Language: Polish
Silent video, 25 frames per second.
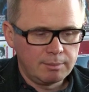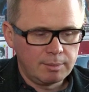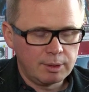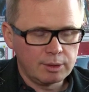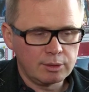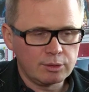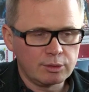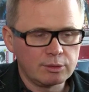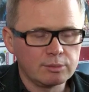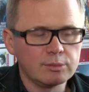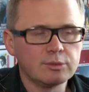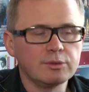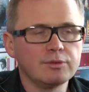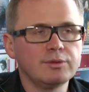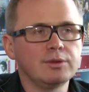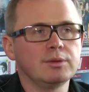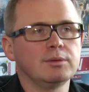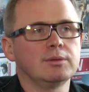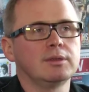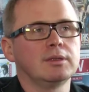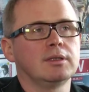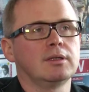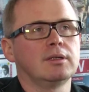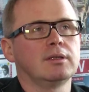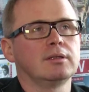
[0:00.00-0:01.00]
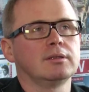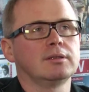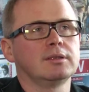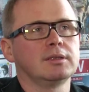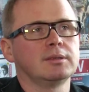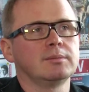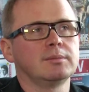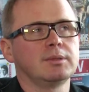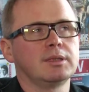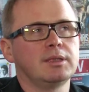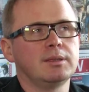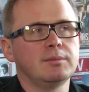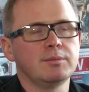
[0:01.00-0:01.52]
będą mówiły o
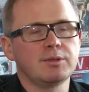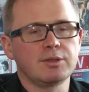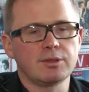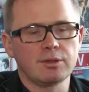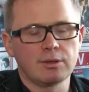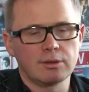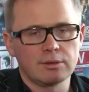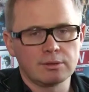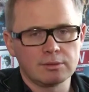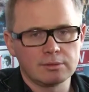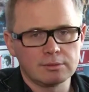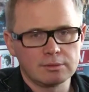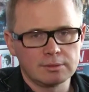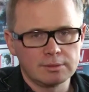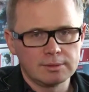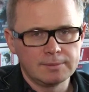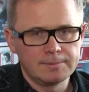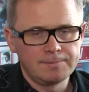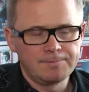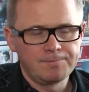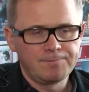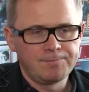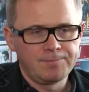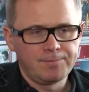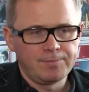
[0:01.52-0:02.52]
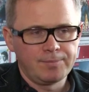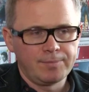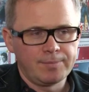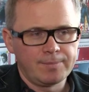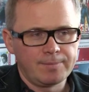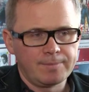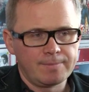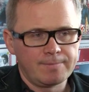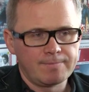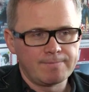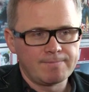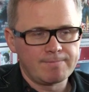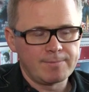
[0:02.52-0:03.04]
tym, kim są
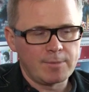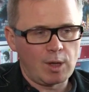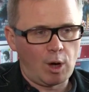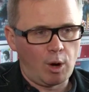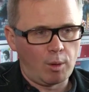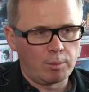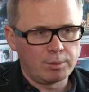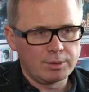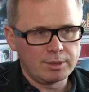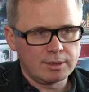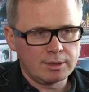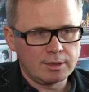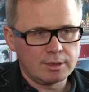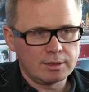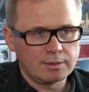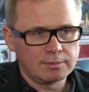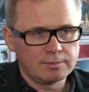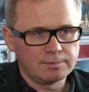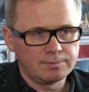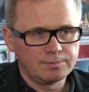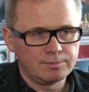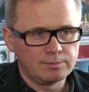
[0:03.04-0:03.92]
mm, obcy